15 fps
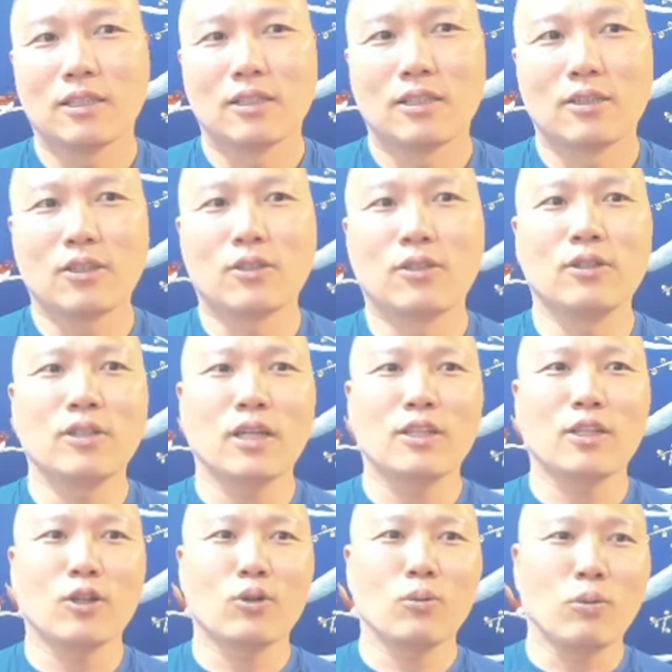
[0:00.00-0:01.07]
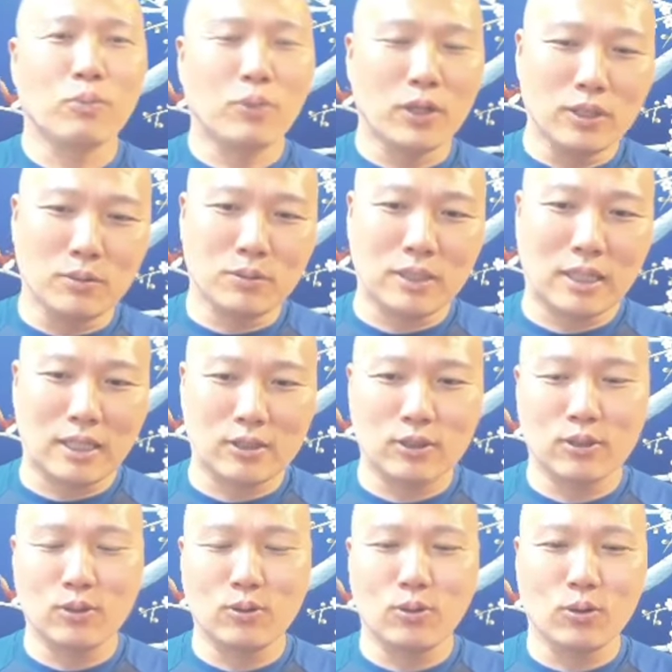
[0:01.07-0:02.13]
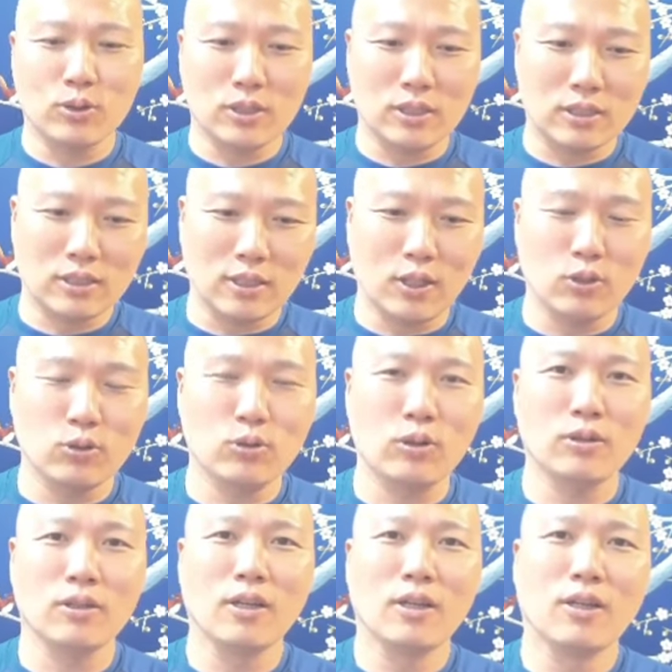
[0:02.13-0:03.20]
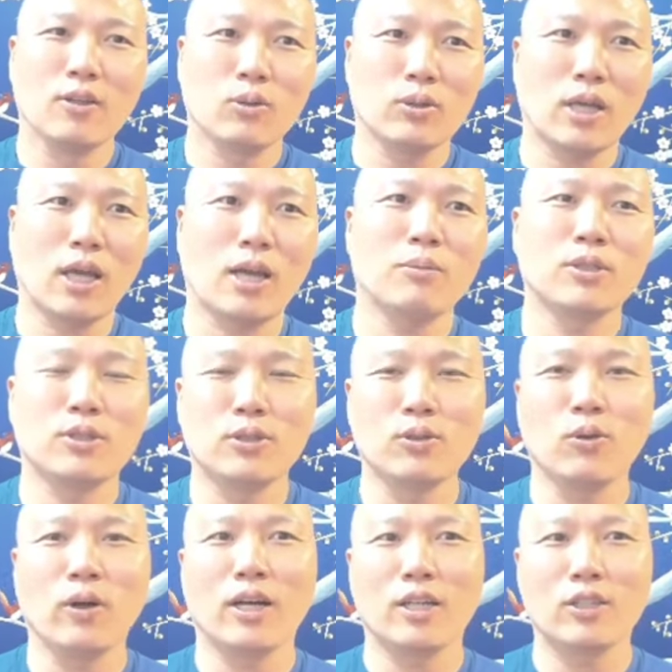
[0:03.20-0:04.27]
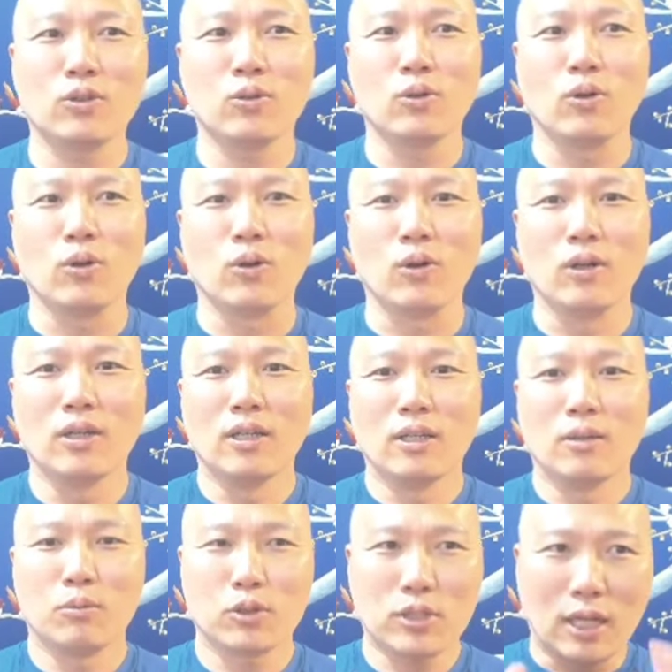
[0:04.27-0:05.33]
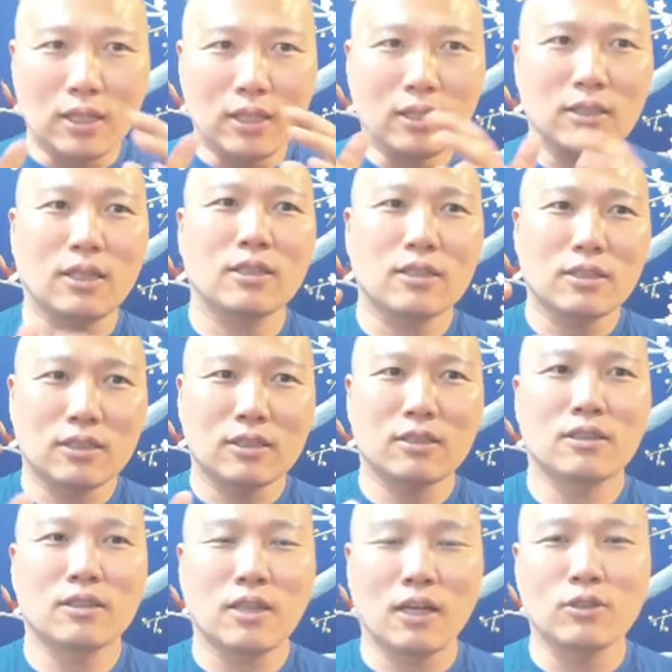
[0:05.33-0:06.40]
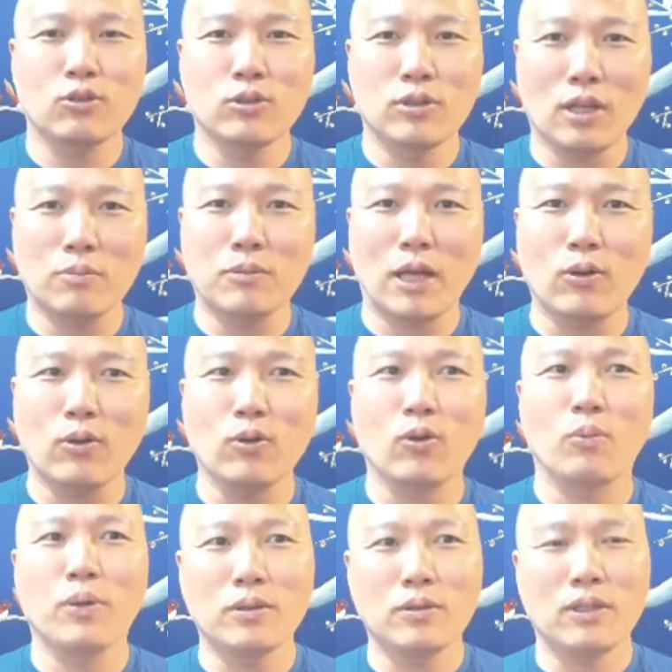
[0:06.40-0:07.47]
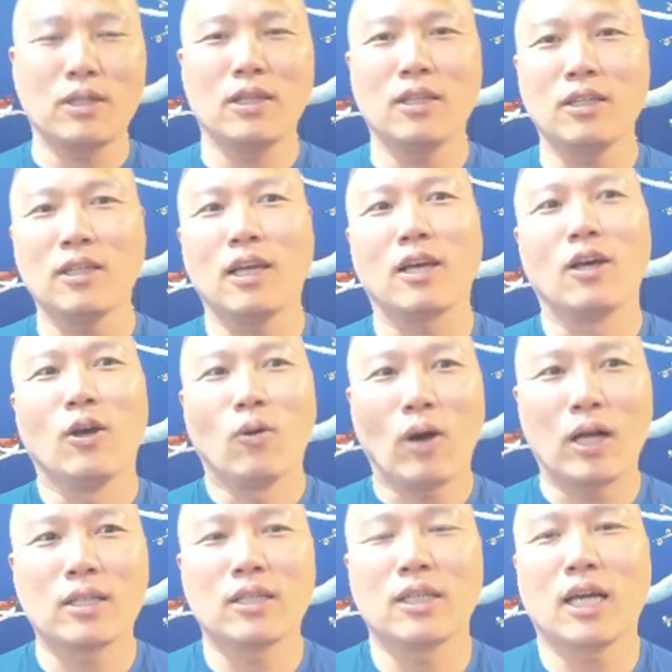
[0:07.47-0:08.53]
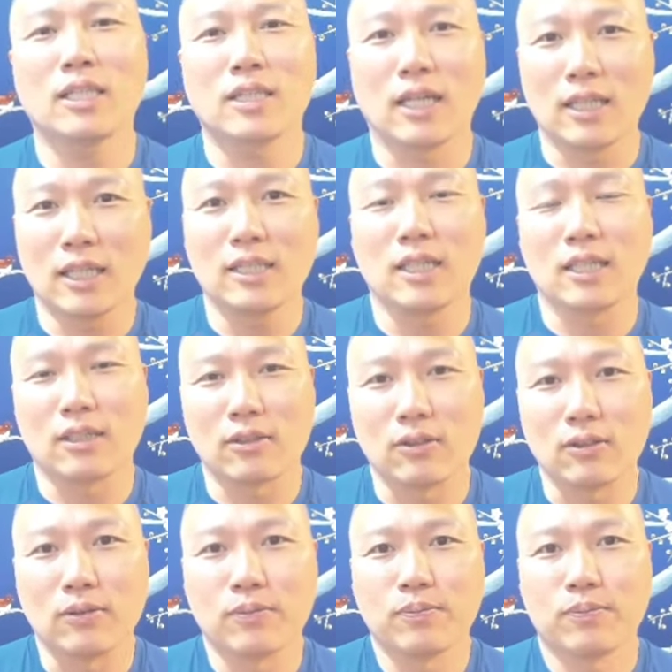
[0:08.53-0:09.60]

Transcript: 근데 그걸 갖다가 또 뭐 편집자를 쓰고 찍어주는 또 사람을 쓰고 해가지고 뭐 촬영해주는 사람 따로 있고 이런 게 환경이 아직 안 되잖아요